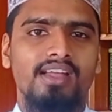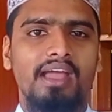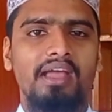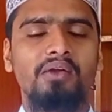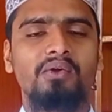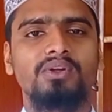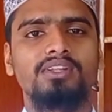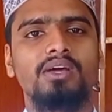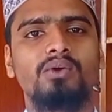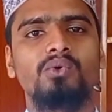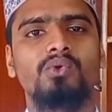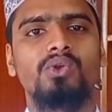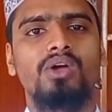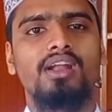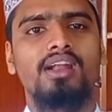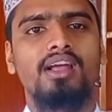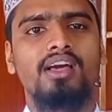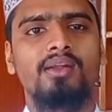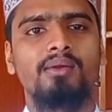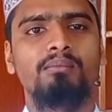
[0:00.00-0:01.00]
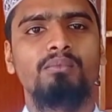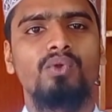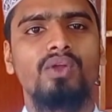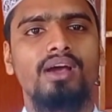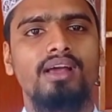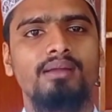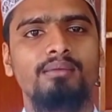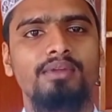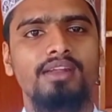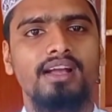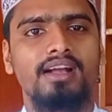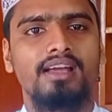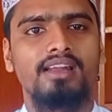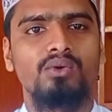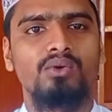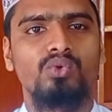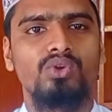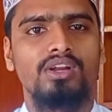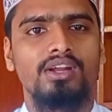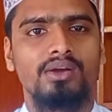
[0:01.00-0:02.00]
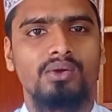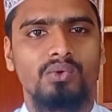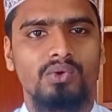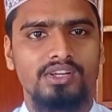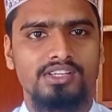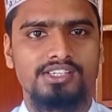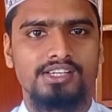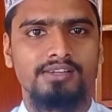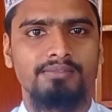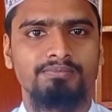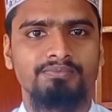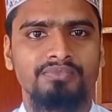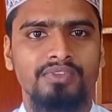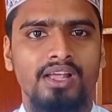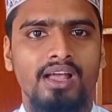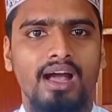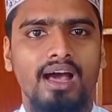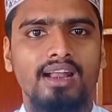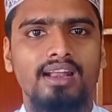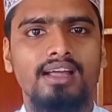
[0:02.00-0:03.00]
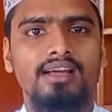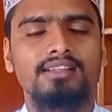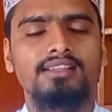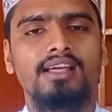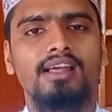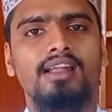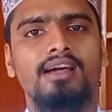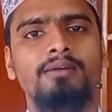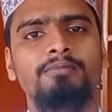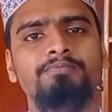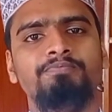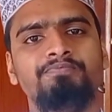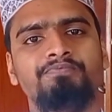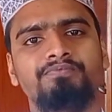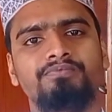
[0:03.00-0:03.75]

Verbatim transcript: এই কথাগুলো আল্লাহ রব্বুল আলমিন এখানে উল্লেখ করেছেন আল্লাহ তালাকে